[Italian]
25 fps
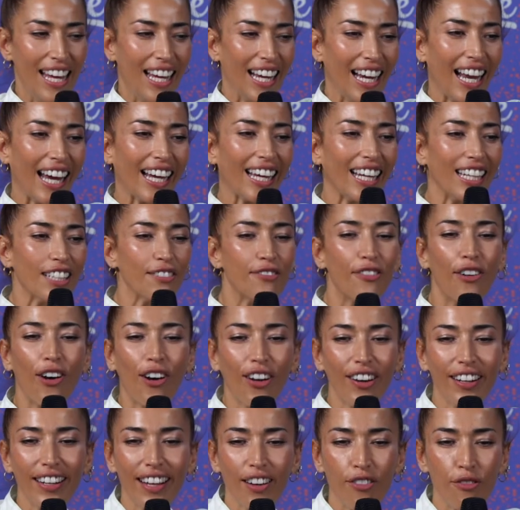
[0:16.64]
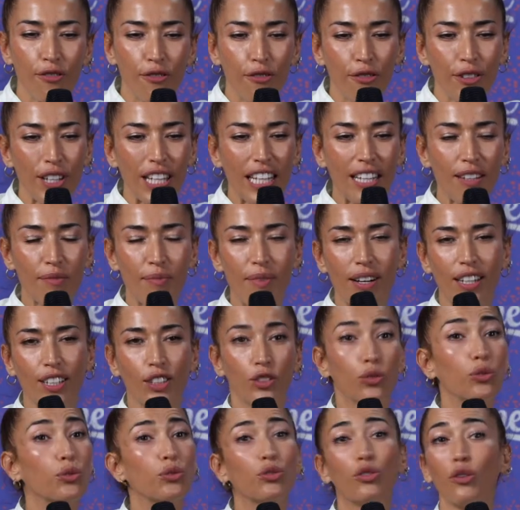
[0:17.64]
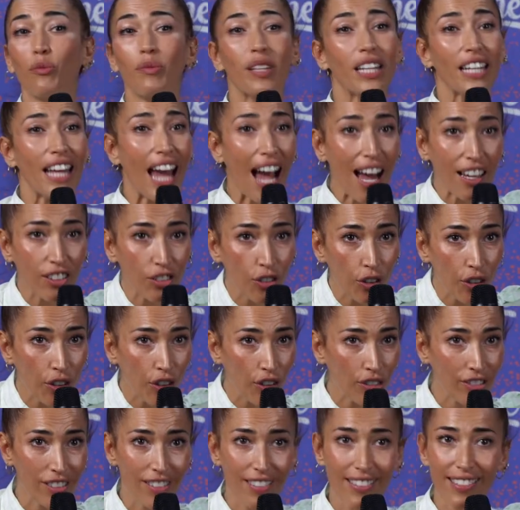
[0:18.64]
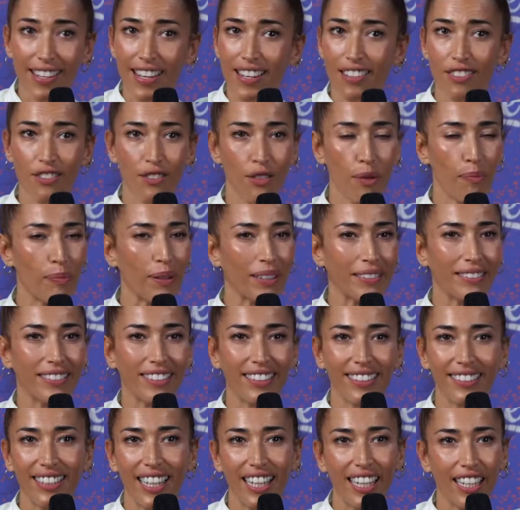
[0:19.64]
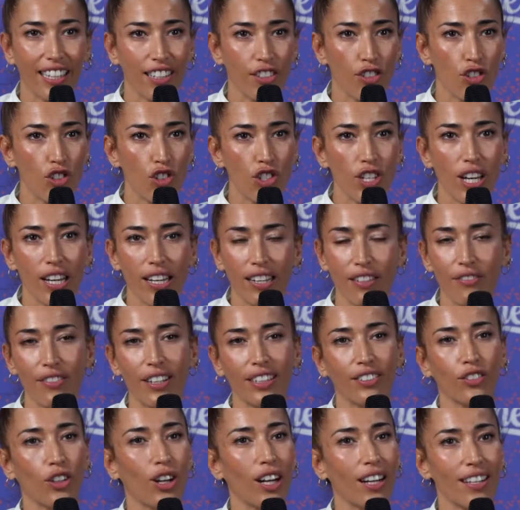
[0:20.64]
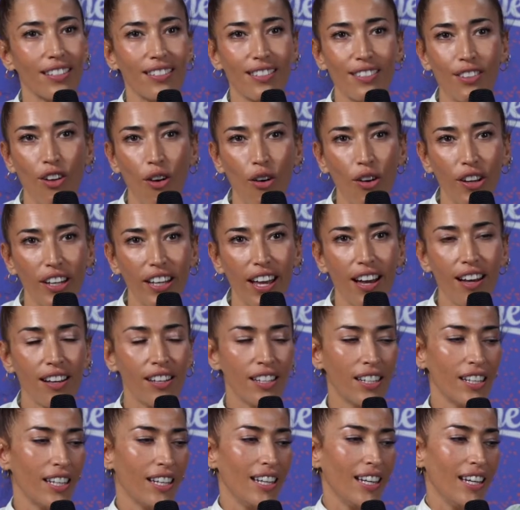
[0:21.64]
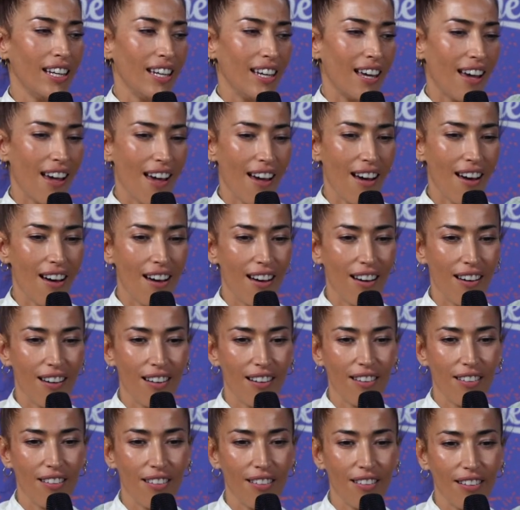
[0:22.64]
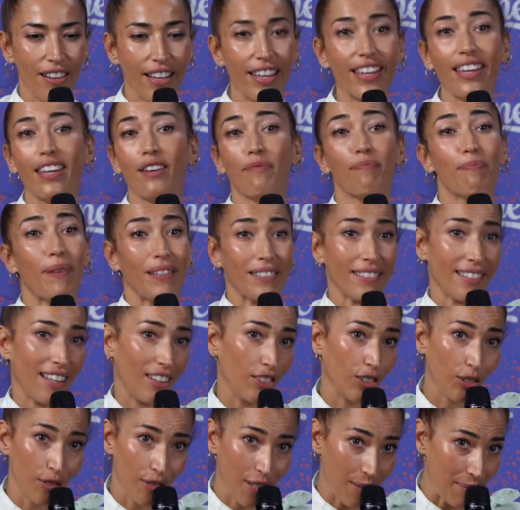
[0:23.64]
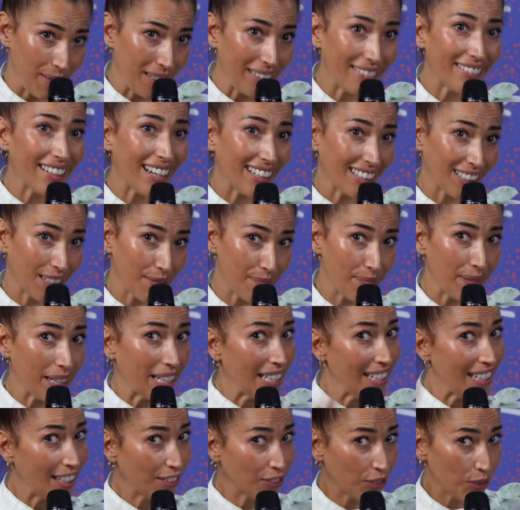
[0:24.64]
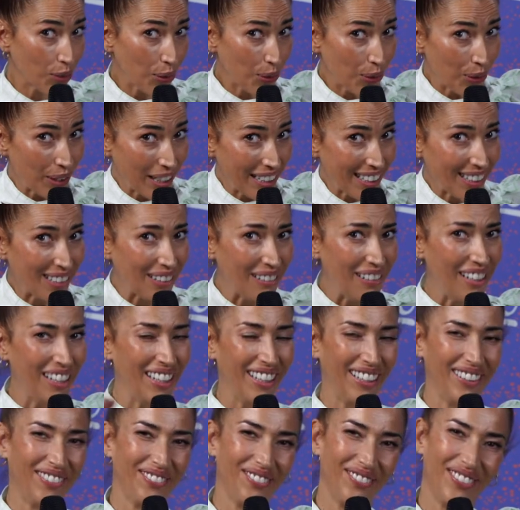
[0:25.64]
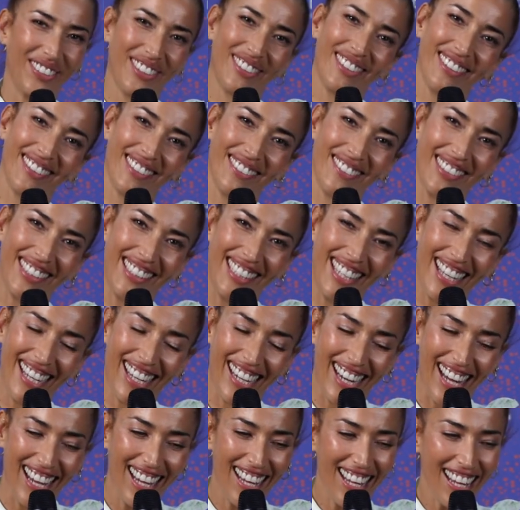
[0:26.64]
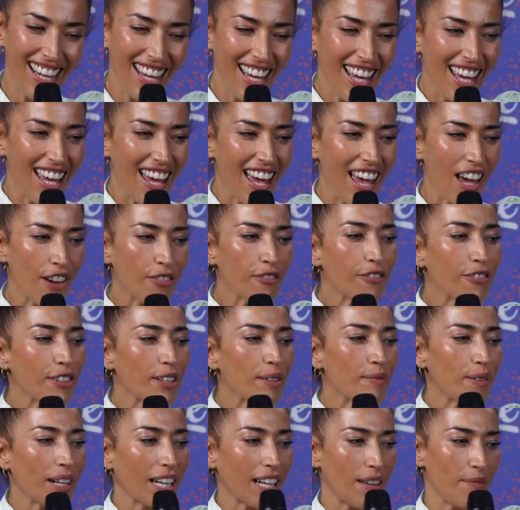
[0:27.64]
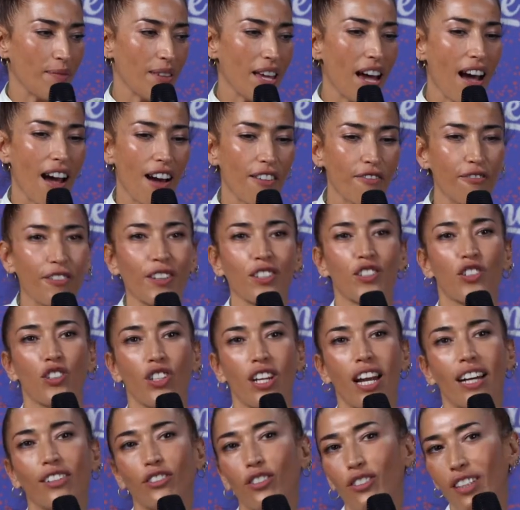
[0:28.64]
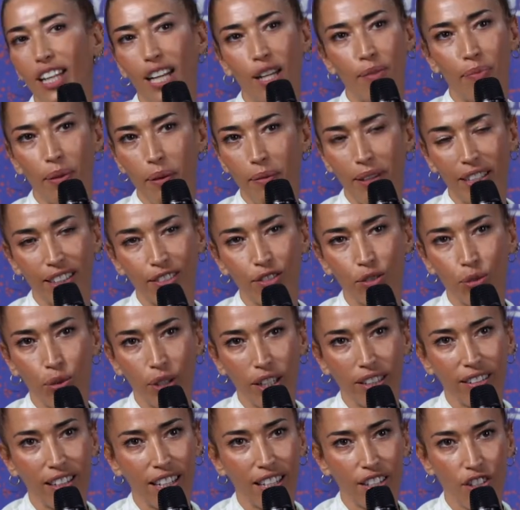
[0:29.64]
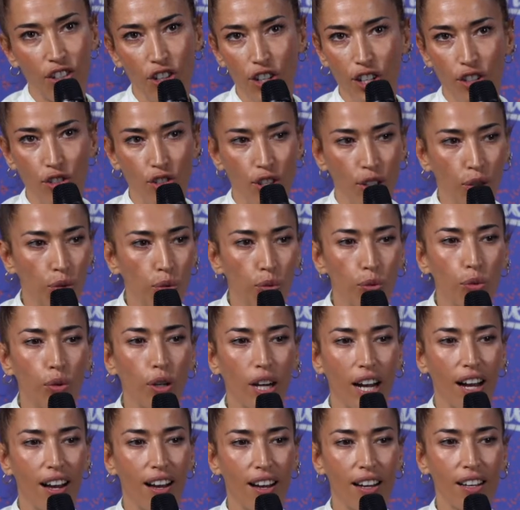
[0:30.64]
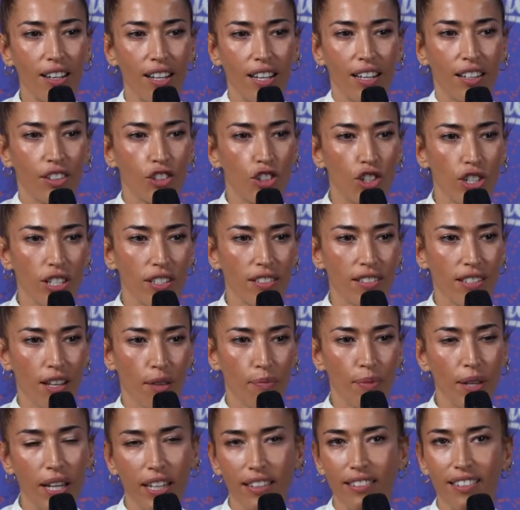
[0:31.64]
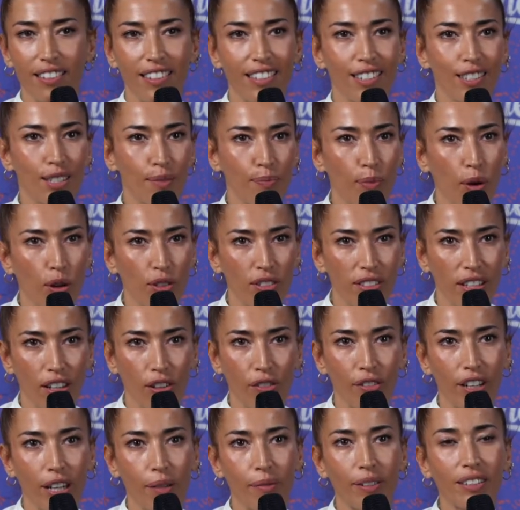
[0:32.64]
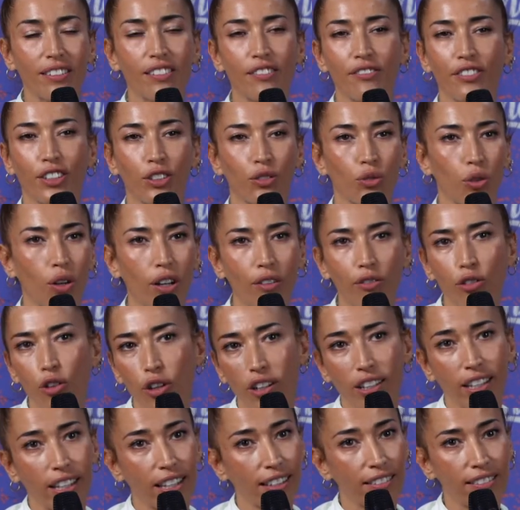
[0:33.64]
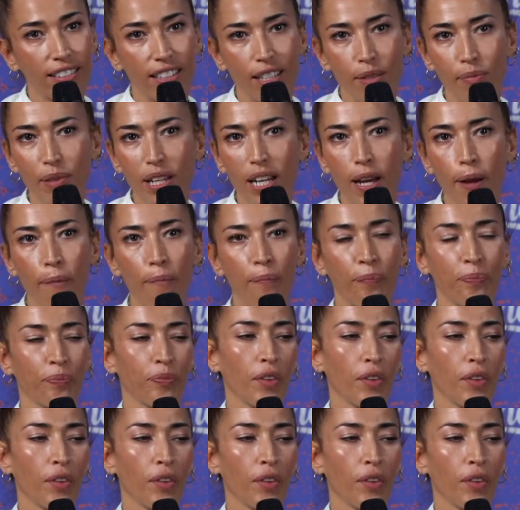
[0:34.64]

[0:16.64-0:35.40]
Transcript: La California è un film tutto emiliano in ogni senso, a partire dalla regia, arrivando alla storia, Uh, e passando ovviamente anche per gli attori, come potete vedere, è un film che mi ha affascinato dalla prima lettura della sceneggiatura, Cinzia e Piera degli Esposti hanno veramente fatto un lavoro incredibile.